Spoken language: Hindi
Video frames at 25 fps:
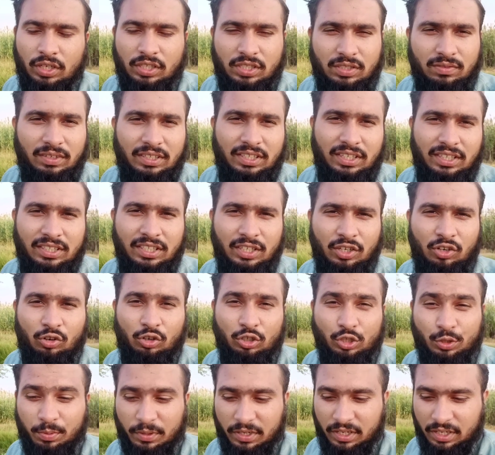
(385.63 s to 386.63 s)
इस वजह से
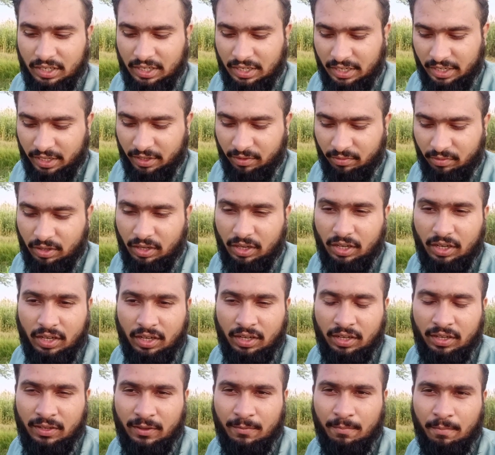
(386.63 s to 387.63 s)
हॉस्पिटल लेके
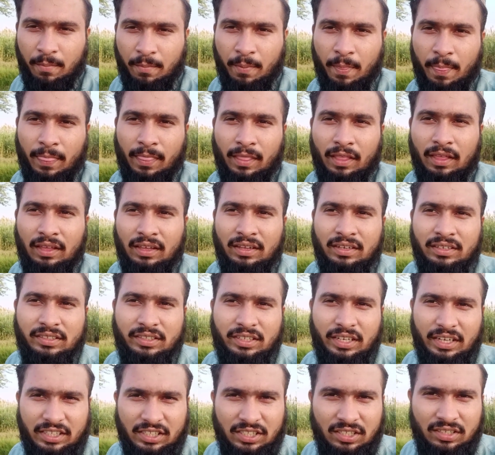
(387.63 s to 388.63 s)
वहाँ
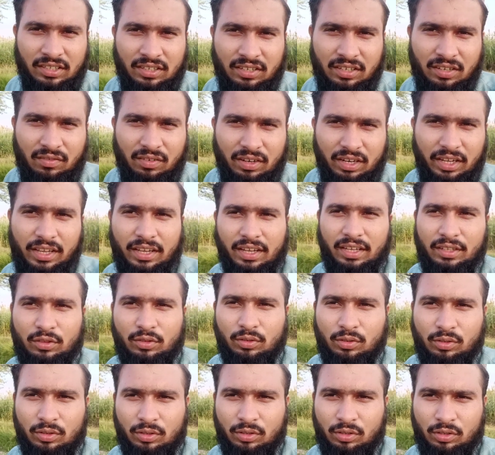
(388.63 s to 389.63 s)
टेस्ट करवाया
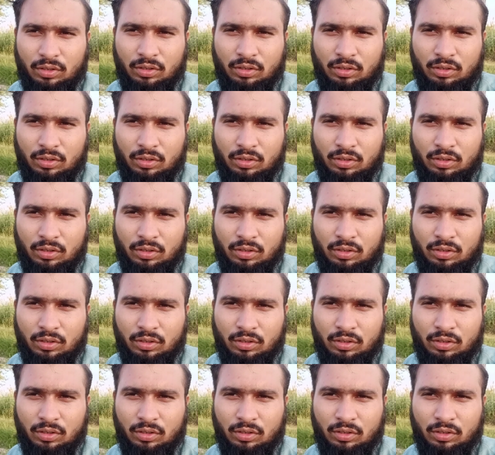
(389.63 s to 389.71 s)
तो